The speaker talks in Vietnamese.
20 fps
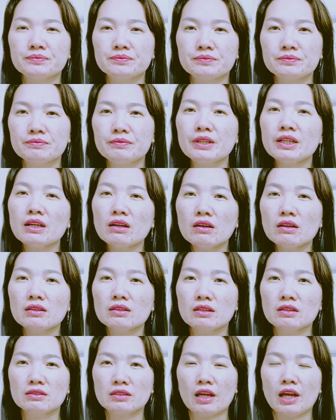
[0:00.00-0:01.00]
biết ơn
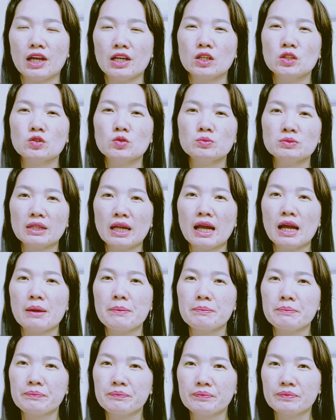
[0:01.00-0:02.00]
cơ thể của chúng ta
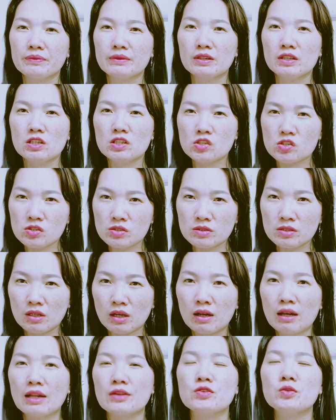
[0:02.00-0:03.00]

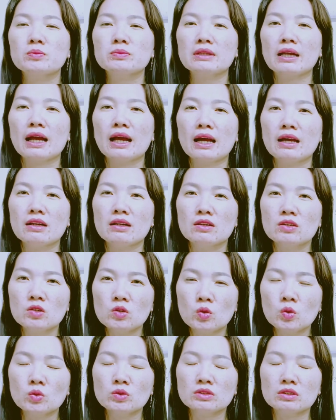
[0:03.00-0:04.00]
nên là chúng ta
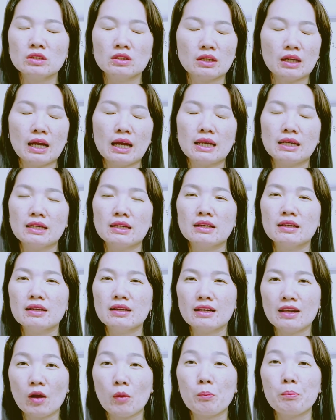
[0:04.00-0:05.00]
luôn thực hành
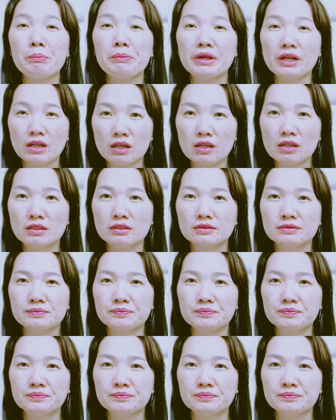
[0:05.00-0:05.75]
lòng biết ơn